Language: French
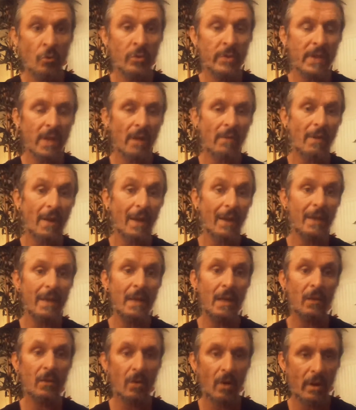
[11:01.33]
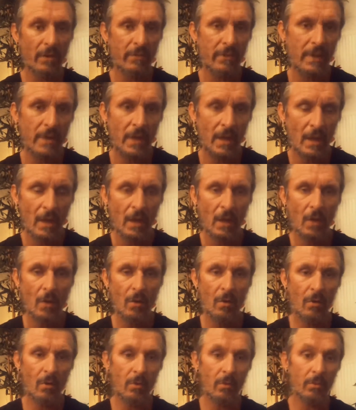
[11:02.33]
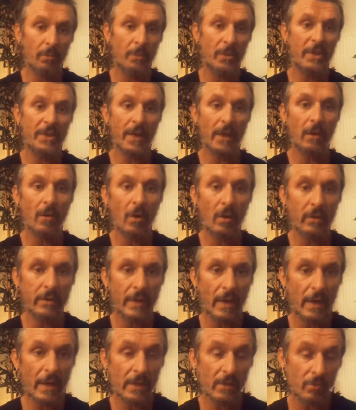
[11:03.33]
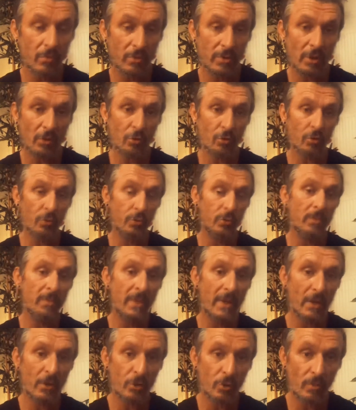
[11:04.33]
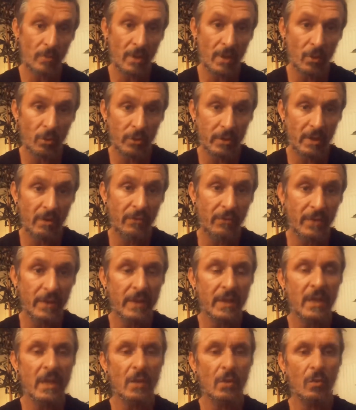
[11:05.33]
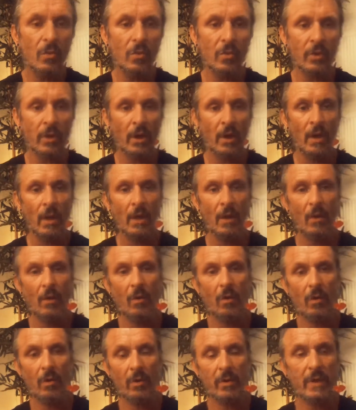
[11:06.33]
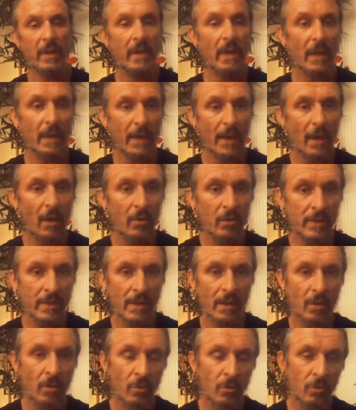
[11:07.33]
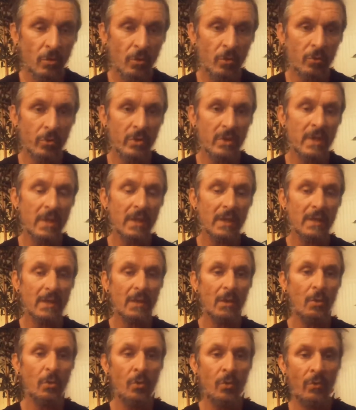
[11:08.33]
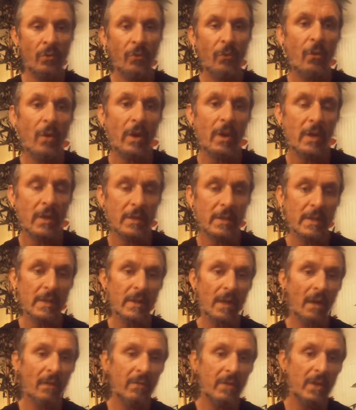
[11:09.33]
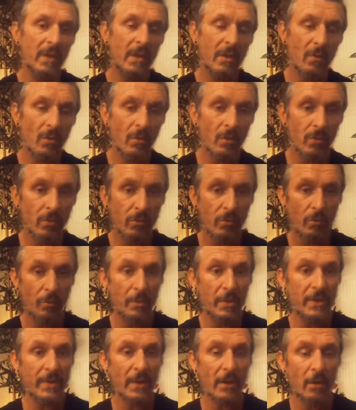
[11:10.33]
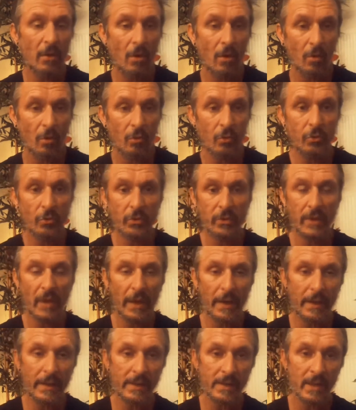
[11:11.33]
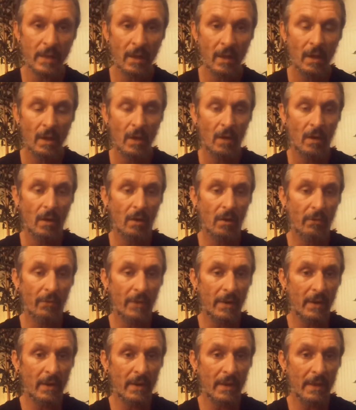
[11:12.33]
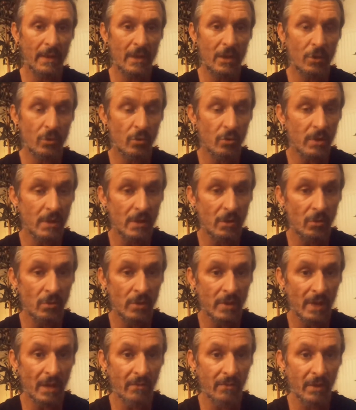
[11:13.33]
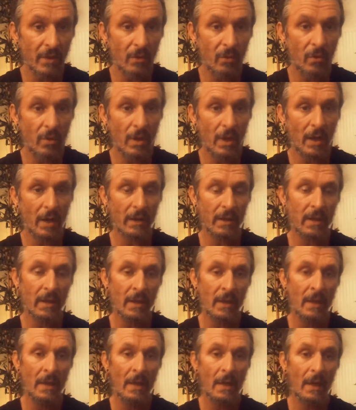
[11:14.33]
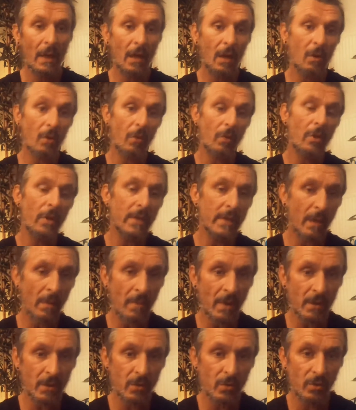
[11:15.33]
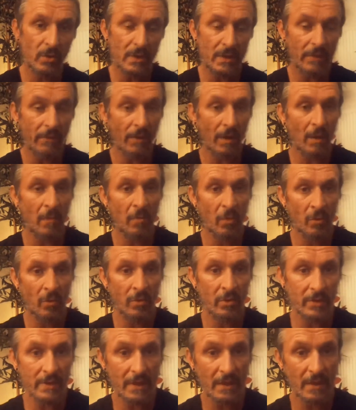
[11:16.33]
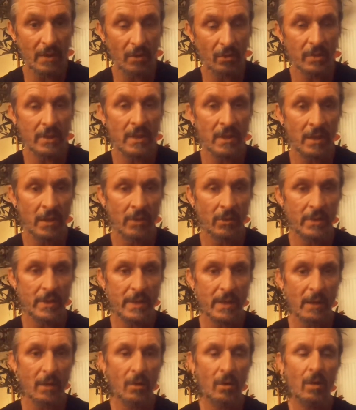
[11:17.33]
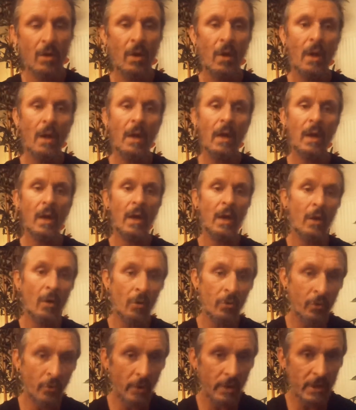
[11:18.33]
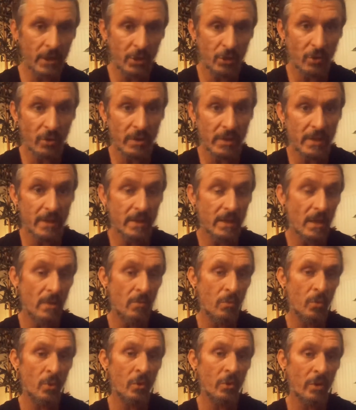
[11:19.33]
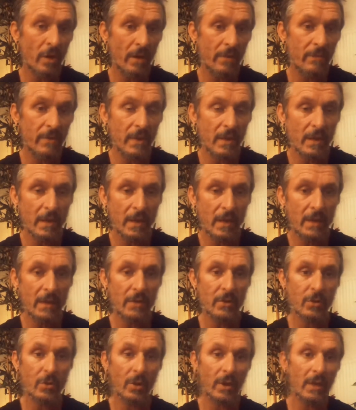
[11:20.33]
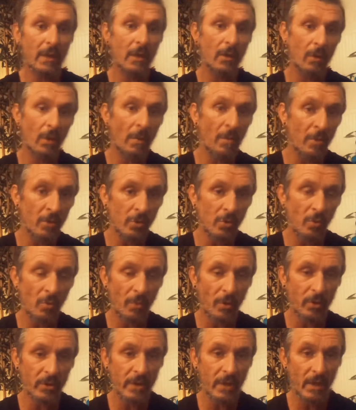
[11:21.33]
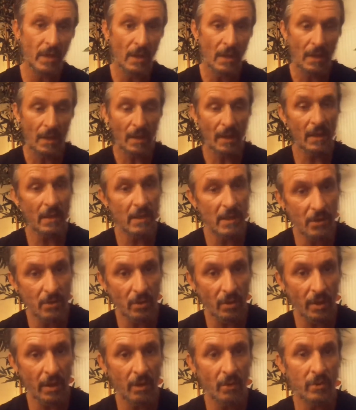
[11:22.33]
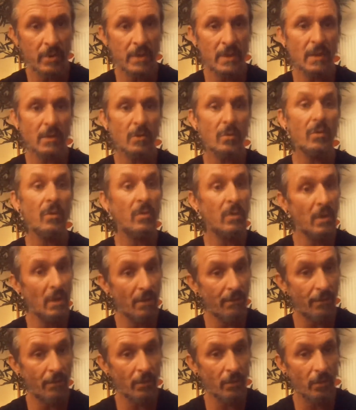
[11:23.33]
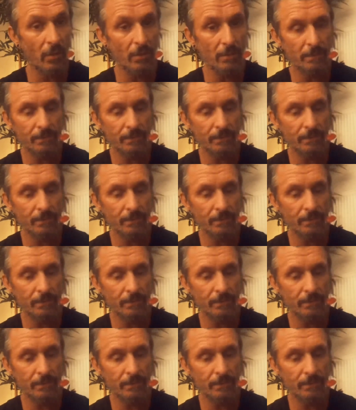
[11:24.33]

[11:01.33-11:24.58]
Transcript: nous servent à rien dans la vie euh, Pythagore, Thalès, tout ça, je suis bien, je mets au défi quiconque euh, qui a 40-50 ans de dire si une fois il s'est servi euh, de Pythagore ou de Thalès. Enfin, il y a des choses qui ne serviront à rien, alors que les arts martiaux, si vraiment c'était enseigné dans les écoles, un, on aurait des gens qui se tiennent mieux dans la vie, qui sauraient comment se comporter et qui sauraient aussi se défendre.